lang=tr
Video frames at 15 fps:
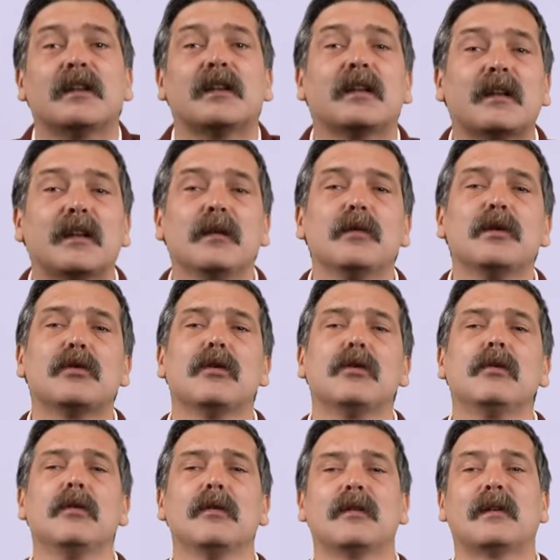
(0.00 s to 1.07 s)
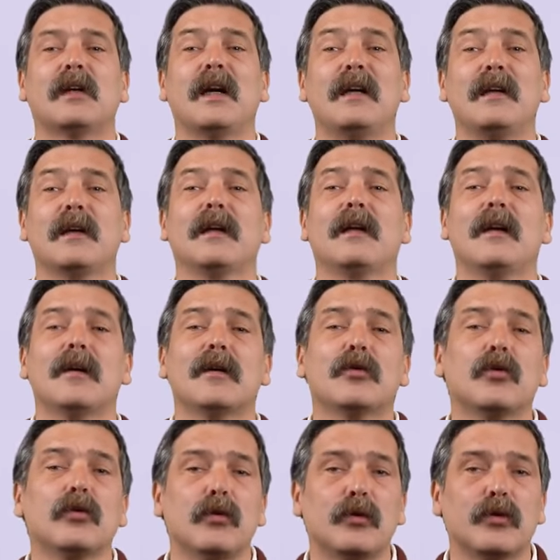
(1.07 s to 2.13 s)
Çıktığımız yolun tehlikelerle
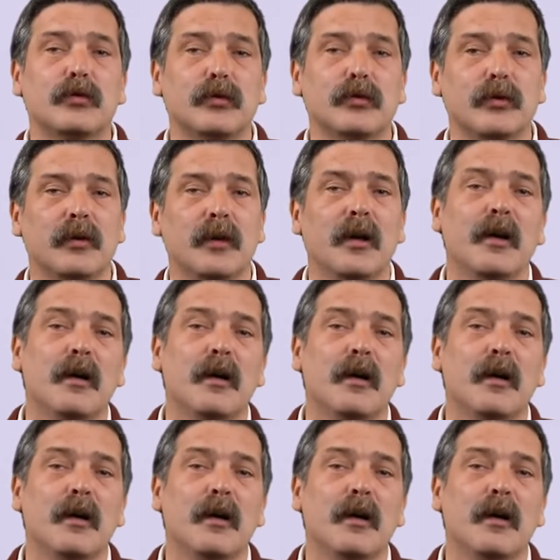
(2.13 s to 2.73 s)
dolu olduğunu,